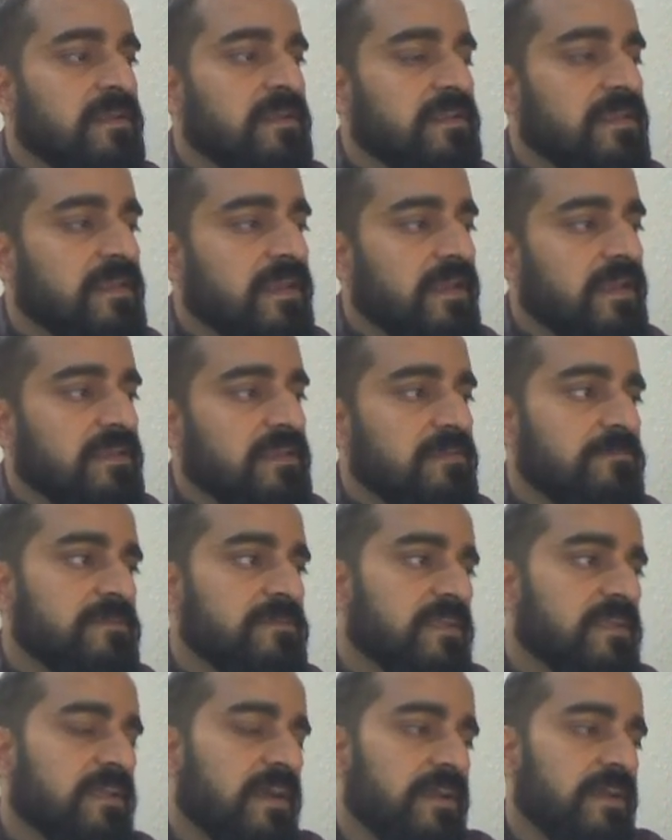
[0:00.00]
ठीक है ये भी
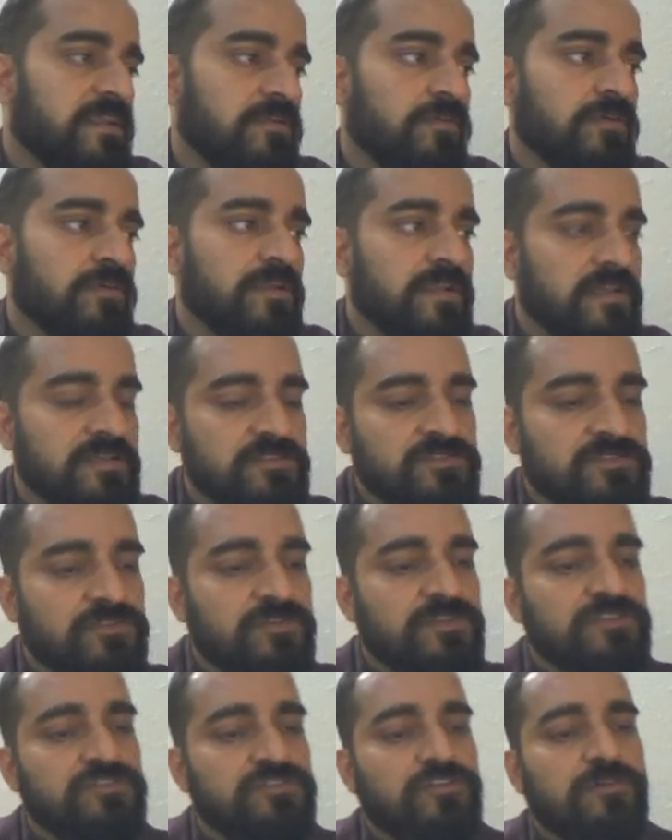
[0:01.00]
सरकारी नौकरी है
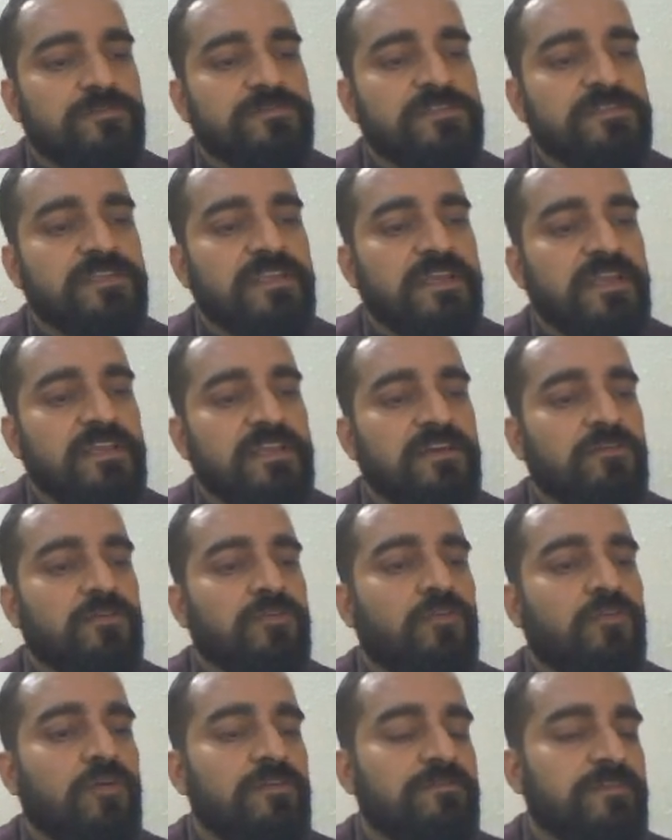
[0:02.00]
छोटी जॉब्स जिनके लिए
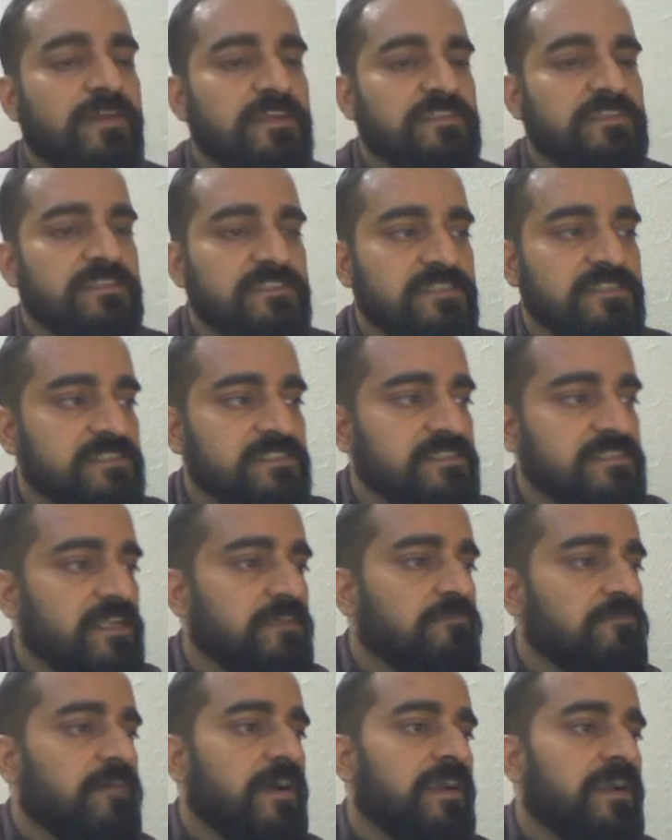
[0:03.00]
कोई क्वालिफिकेशन ये चीज़ें
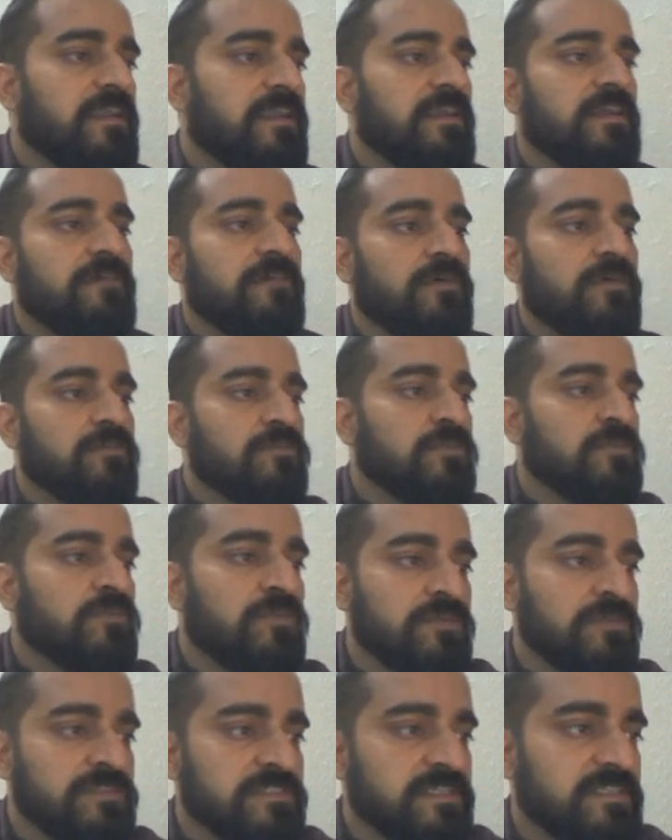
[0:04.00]
रिक्वायर्ड नहीं है मैं
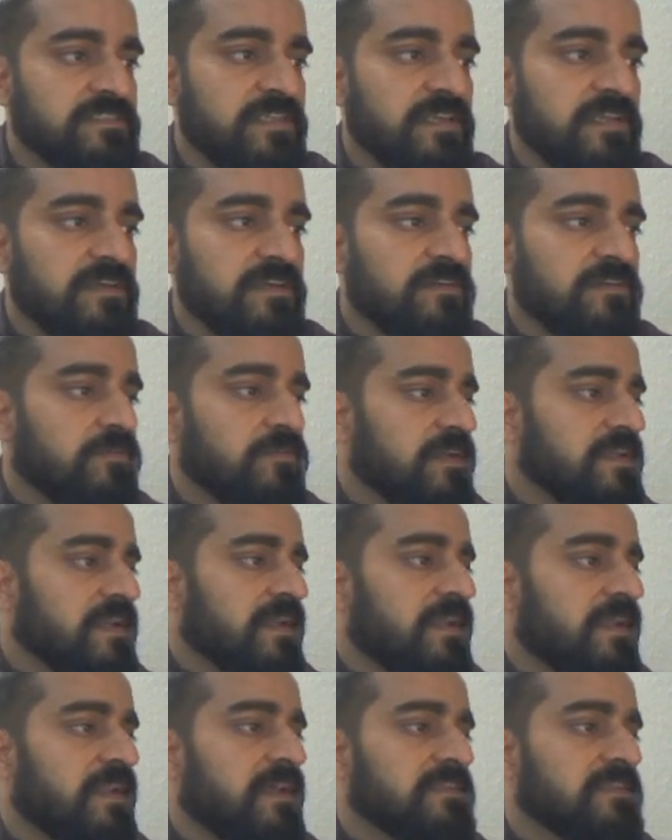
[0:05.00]
उनको डिस्कस नहीं करूँगा ये
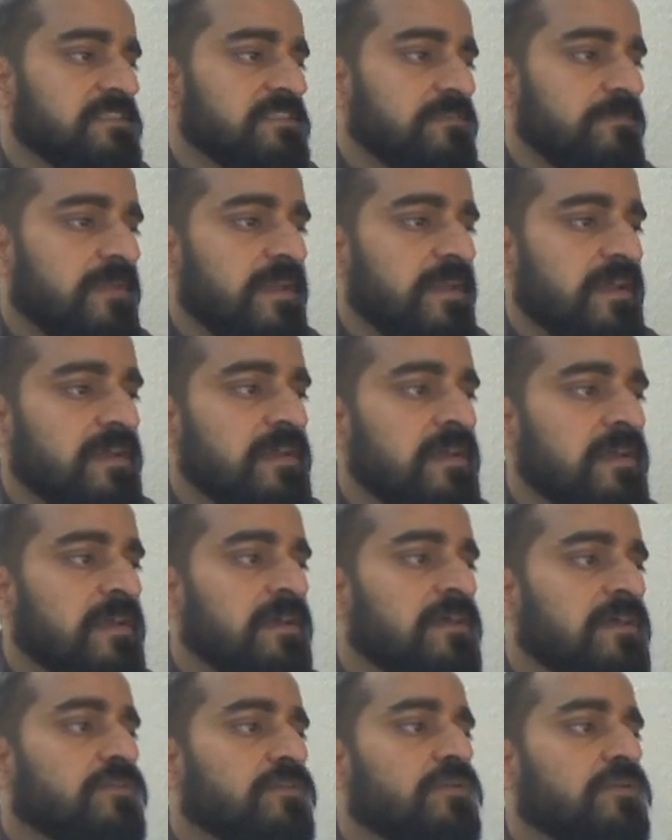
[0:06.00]
कराची में है
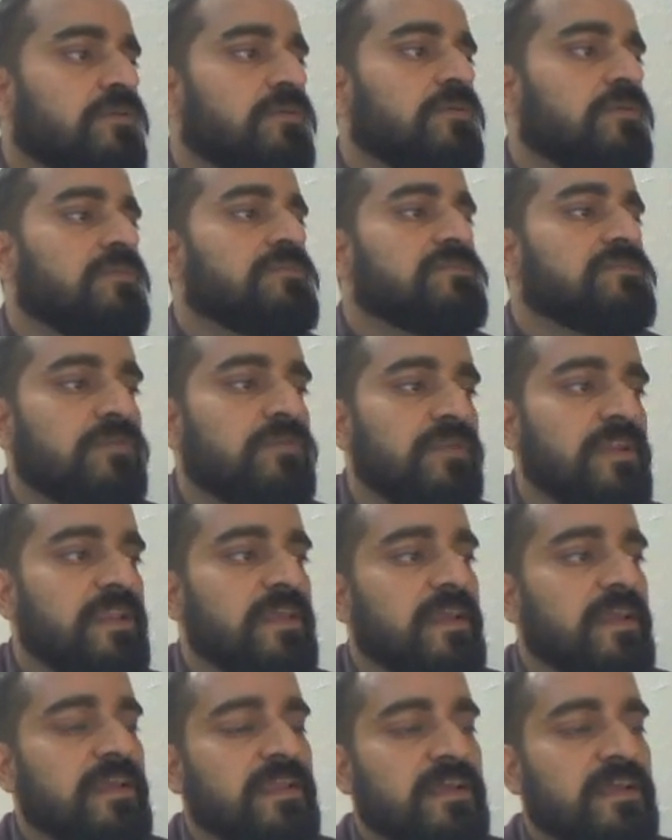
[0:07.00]
तो ज़रूरी
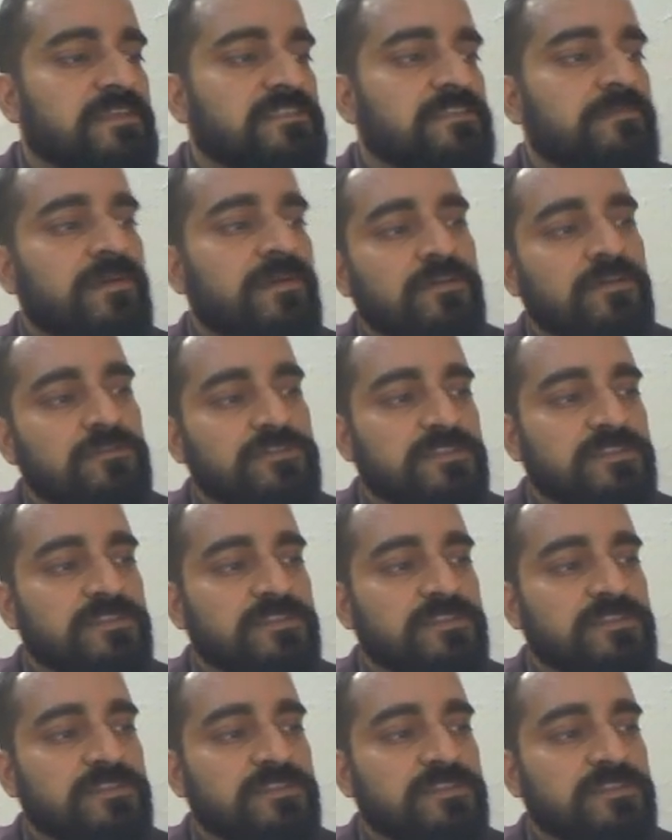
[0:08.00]
नहीं है कराची में हो